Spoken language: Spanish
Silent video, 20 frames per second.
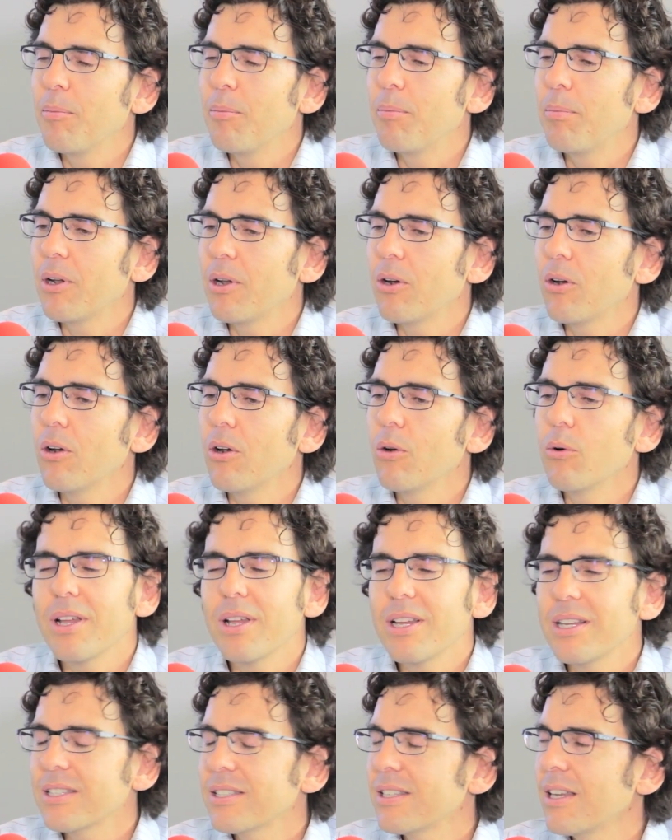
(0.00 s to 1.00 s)
pero el
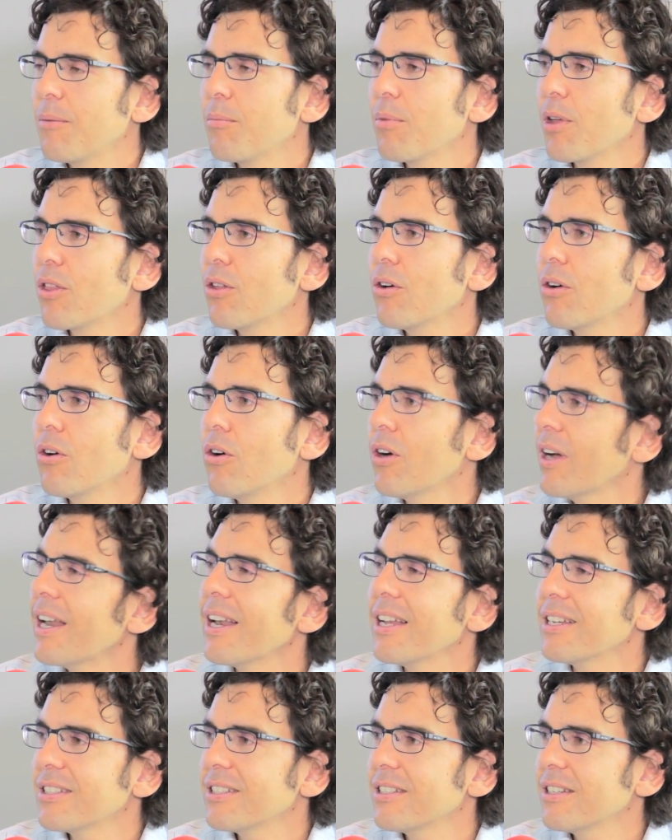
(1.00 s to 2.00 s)
lunes empiezo con
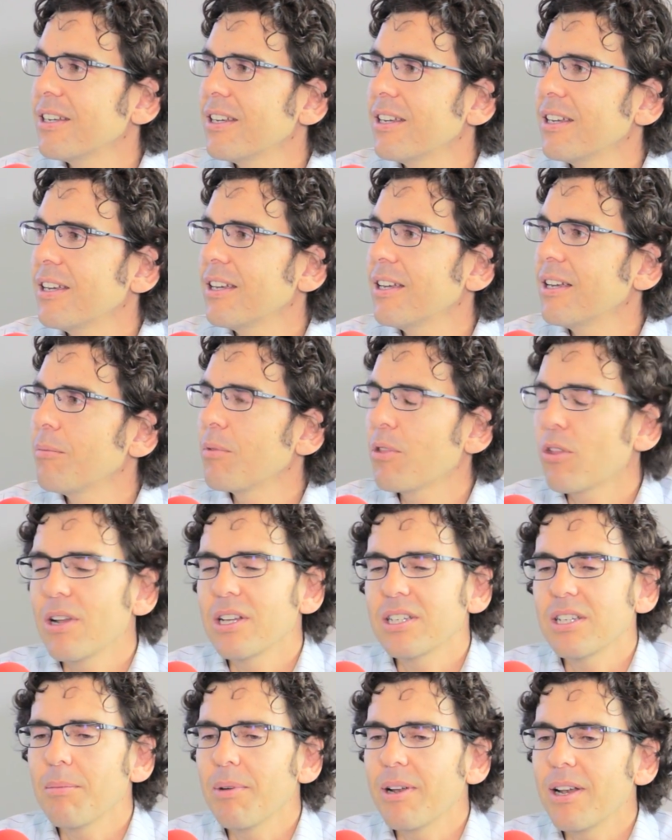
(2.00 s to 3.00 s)
ganas, eh, empiezo la
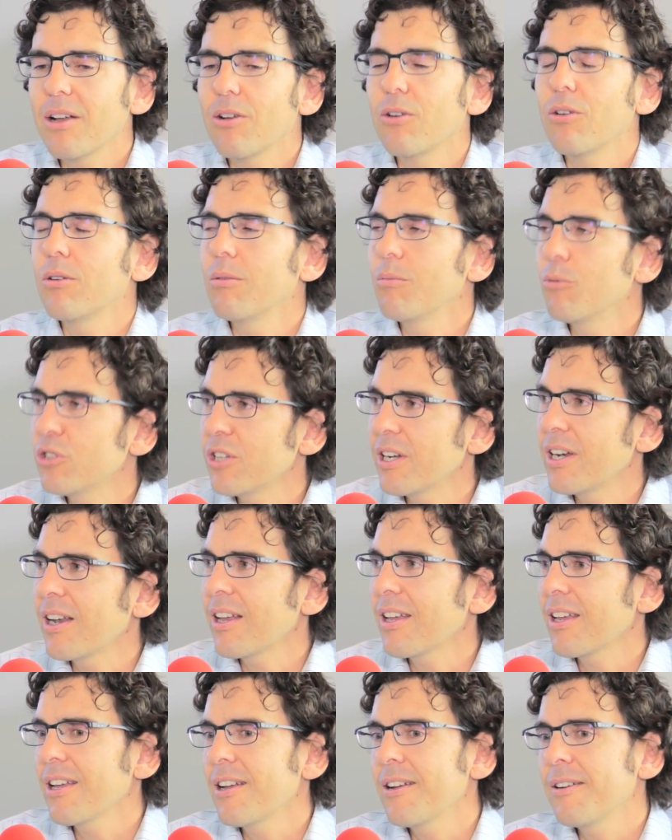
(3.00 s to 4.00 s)
semana con mucha
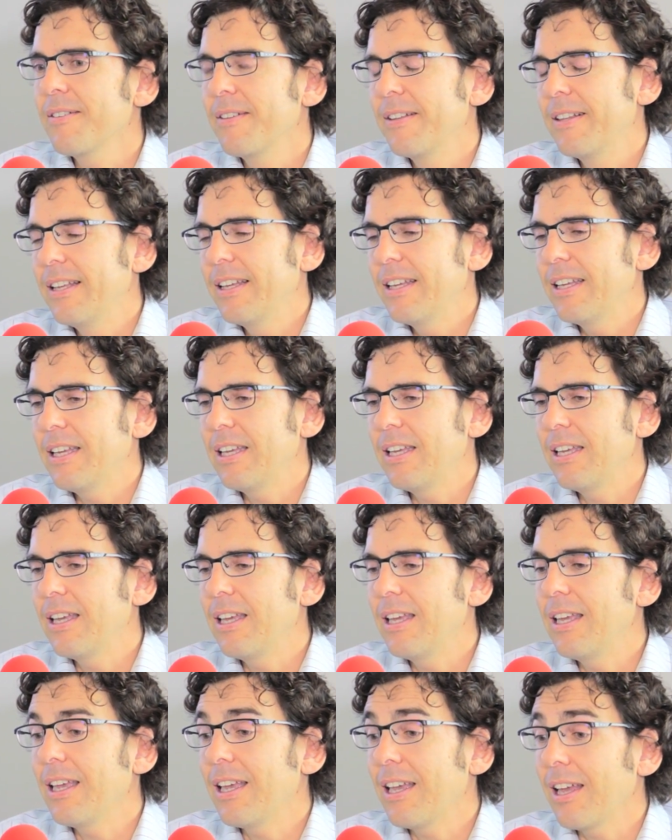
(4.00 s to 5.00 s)
energía
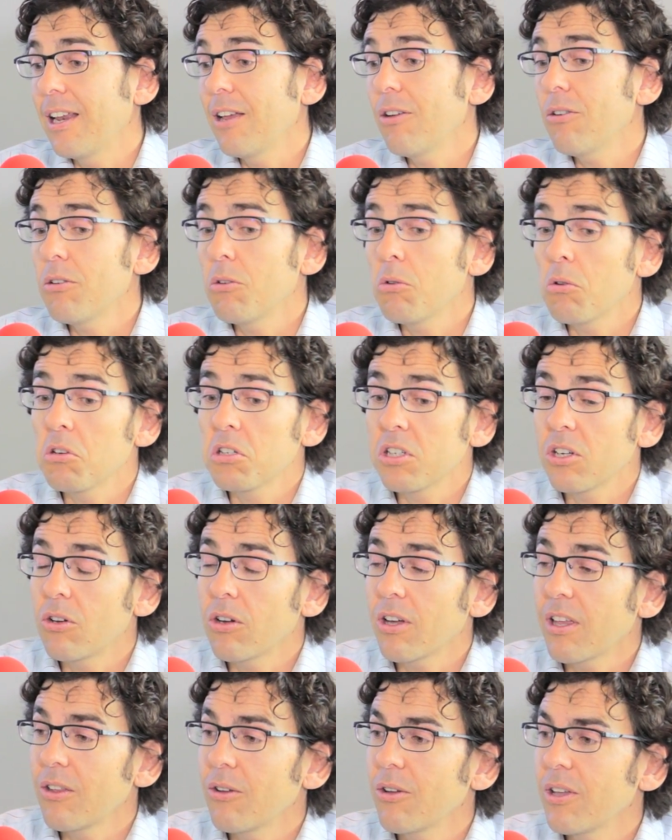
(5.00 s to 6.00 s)
y, creo, y un consejo
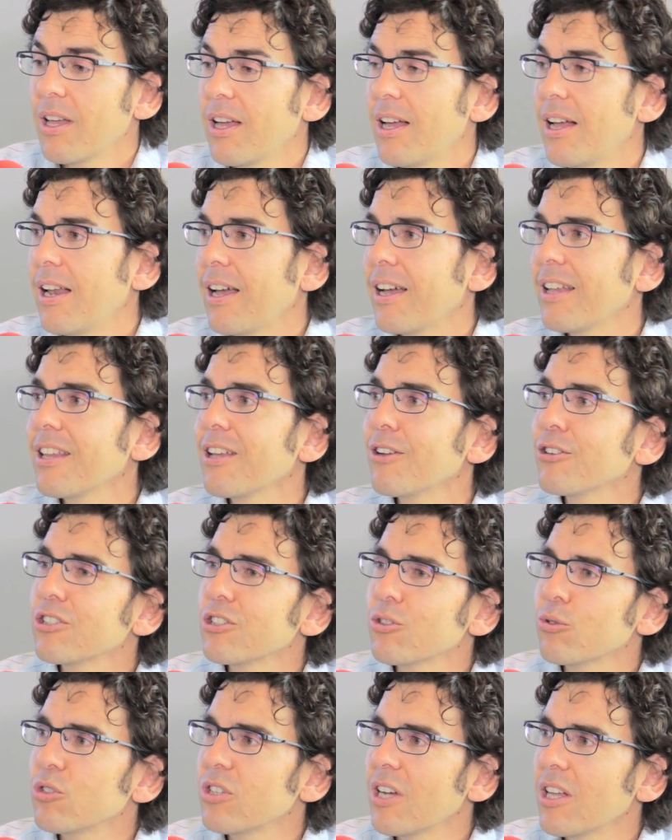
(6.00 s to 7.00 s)
que doy a la gente que nos está
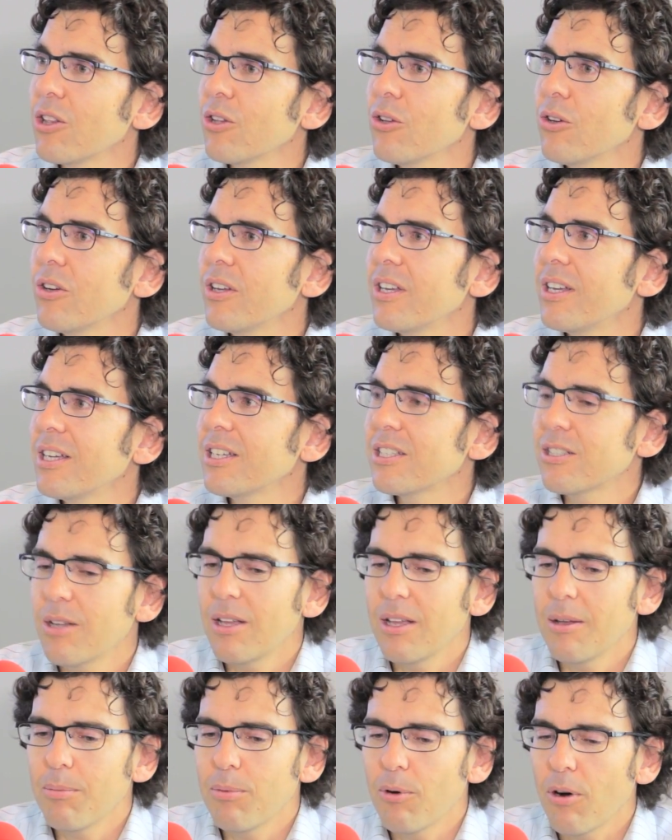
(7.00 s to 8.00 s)
escuchando, es
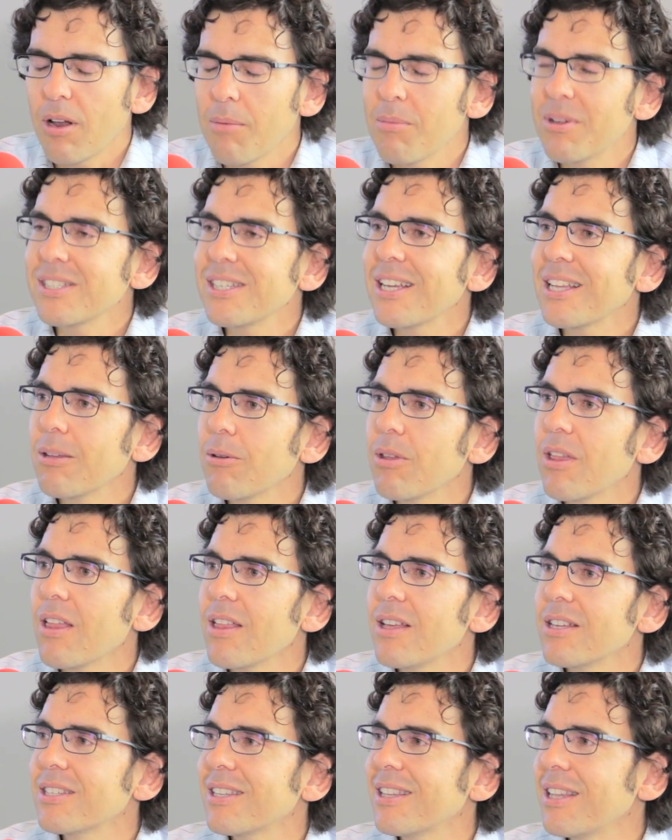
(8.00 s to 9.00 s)
eh, programarse
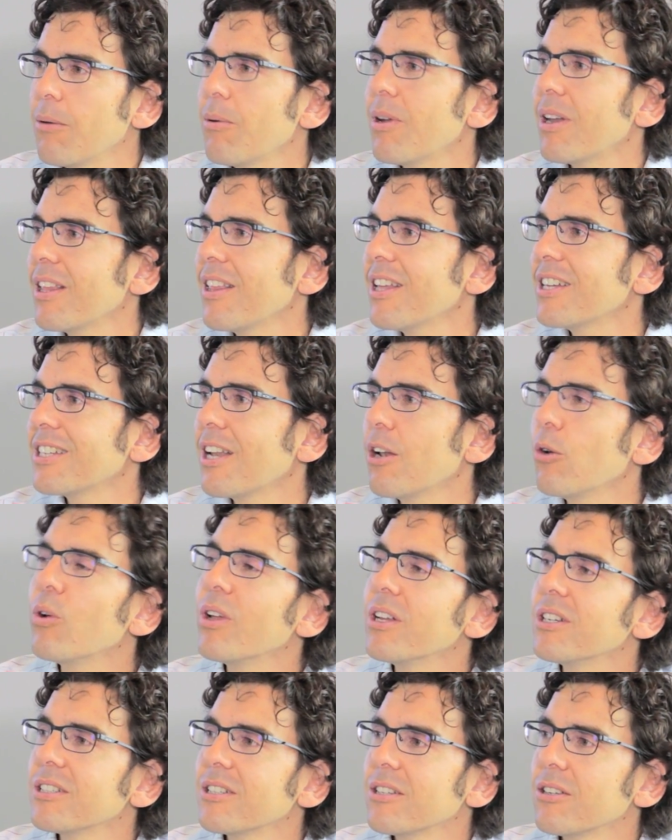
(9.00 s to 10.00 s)
actividades divertidas el
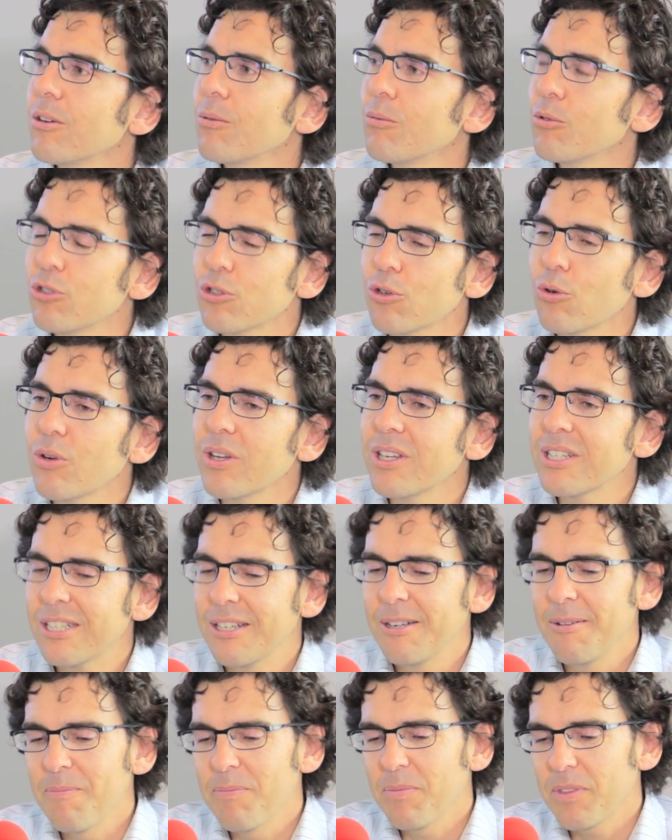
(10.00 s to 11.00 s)
lunes. Yo muchos lunes
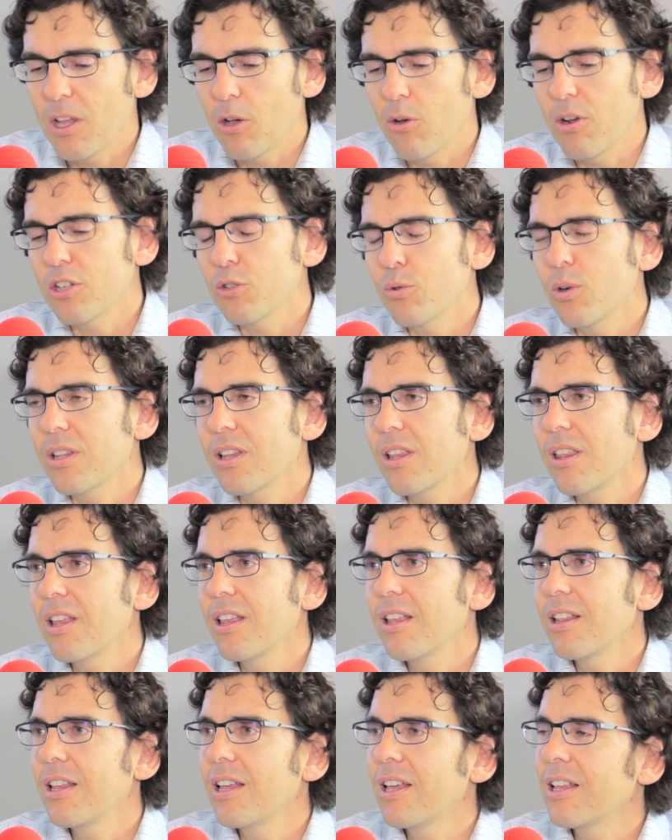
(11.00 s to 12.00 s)
tengo la suerte
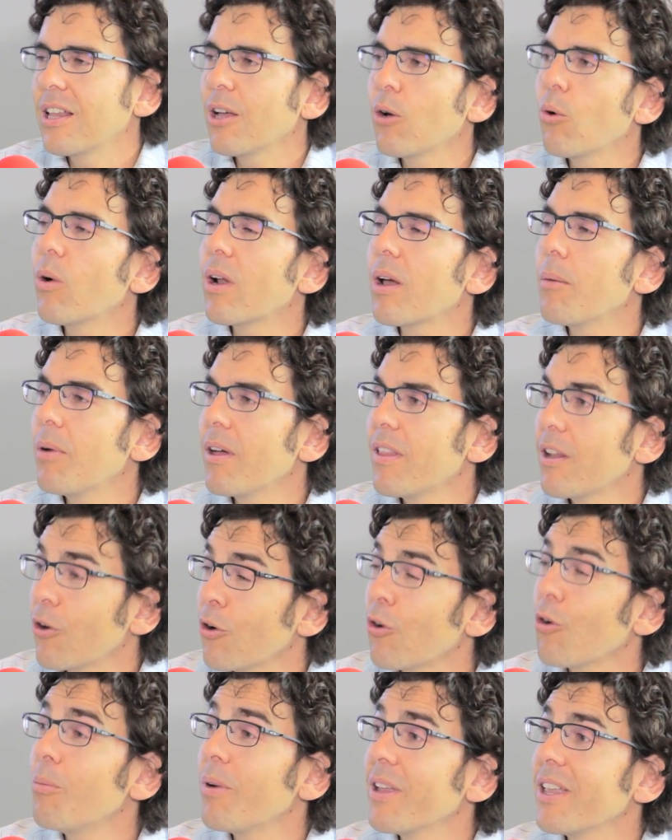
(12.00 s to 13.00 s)
de, jugar a pádel
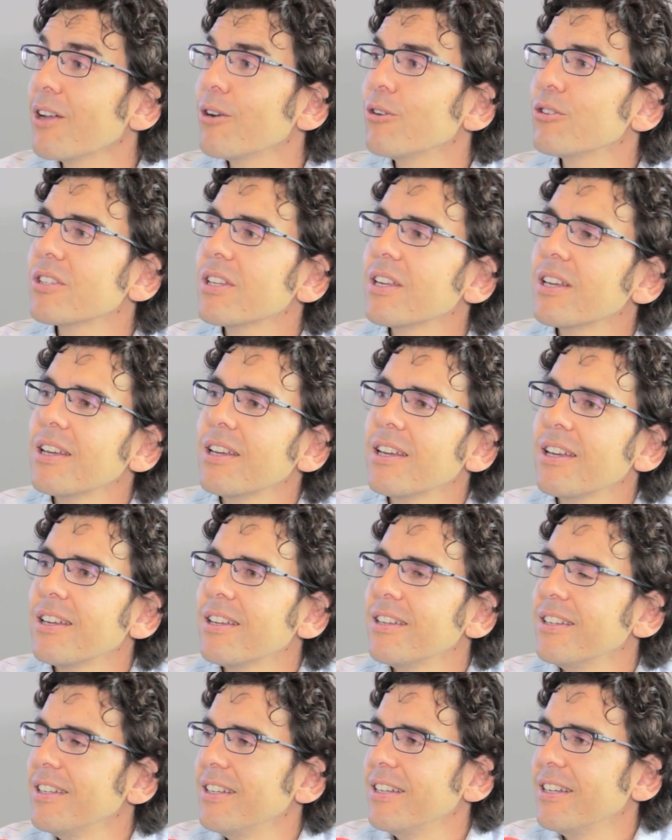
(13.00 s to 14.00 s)
con compañeros de,
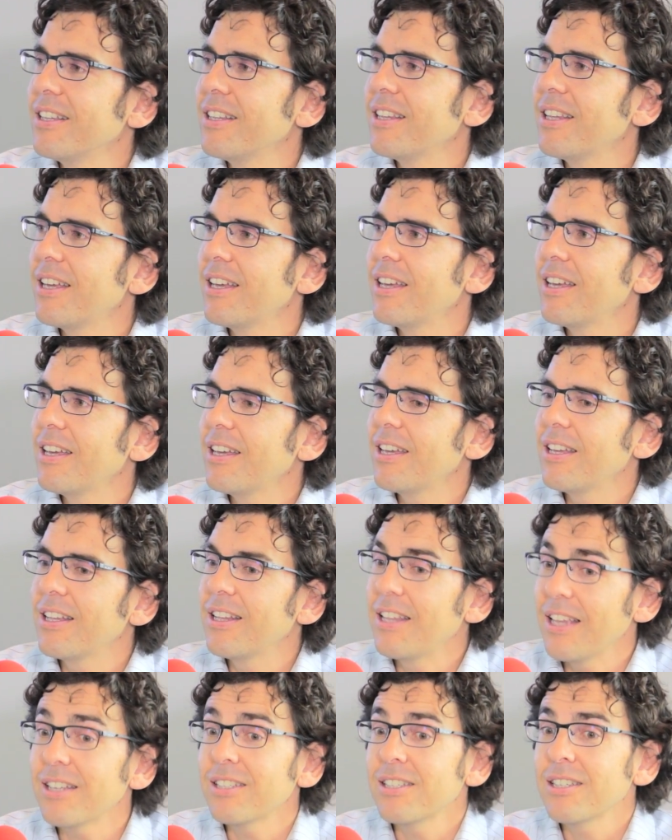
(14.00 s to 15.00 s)

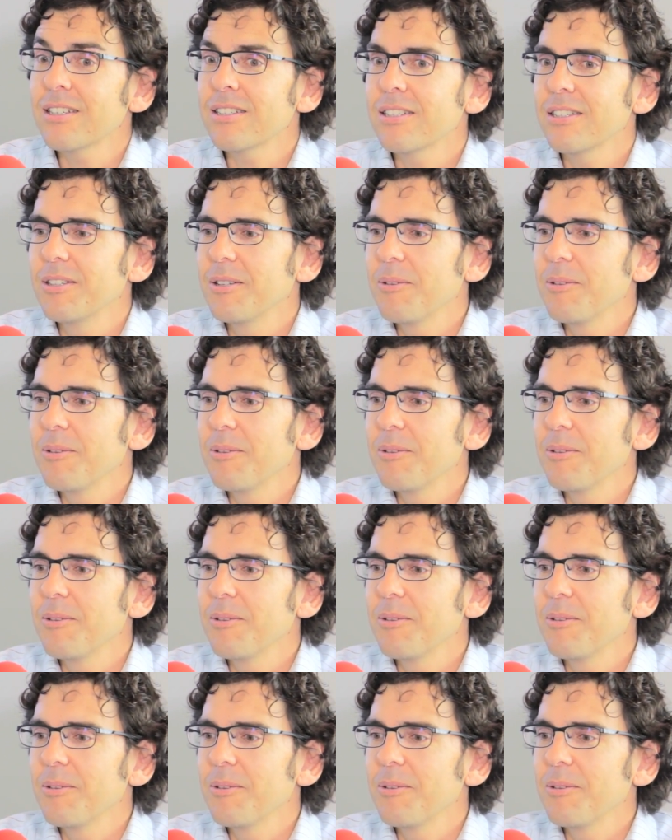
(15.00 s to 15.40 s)
de ASICS